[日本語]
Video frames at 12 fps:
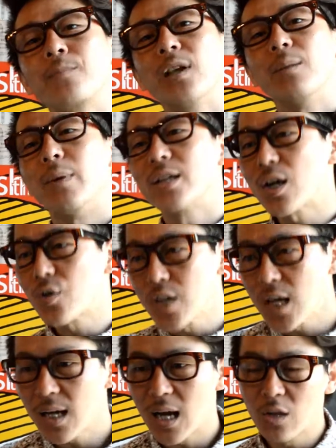めちゃく
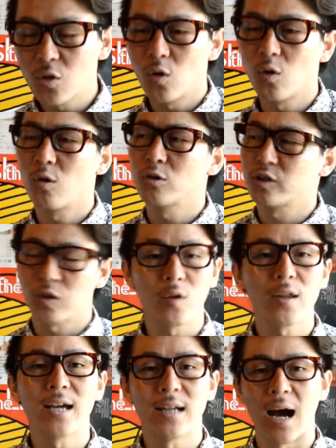ちゃ、あのー、壮
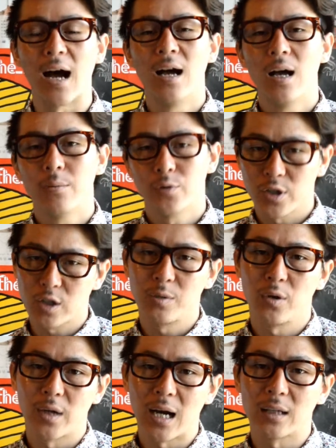大な
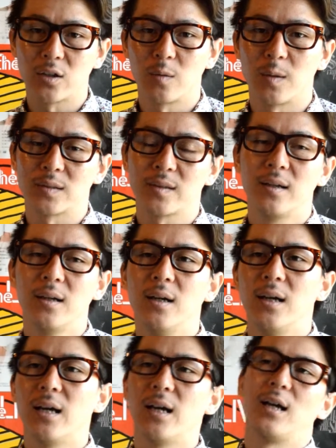ミュージックビデオに上がっております。
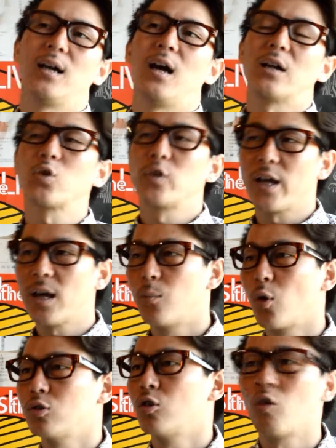えー、あとね
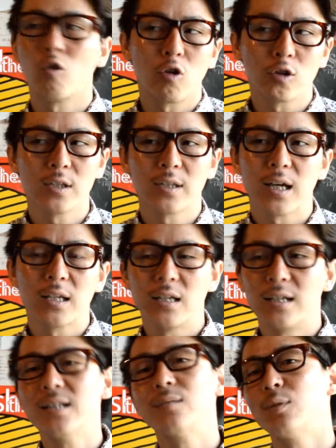僕の個人的に
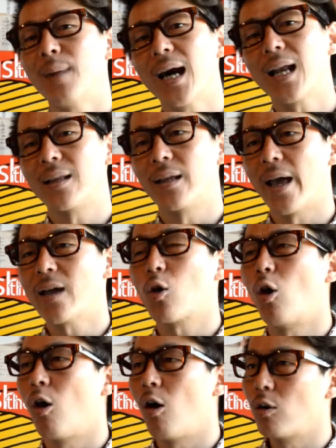リズムバカなんでね
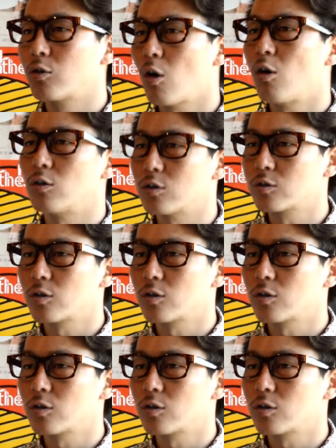こうドン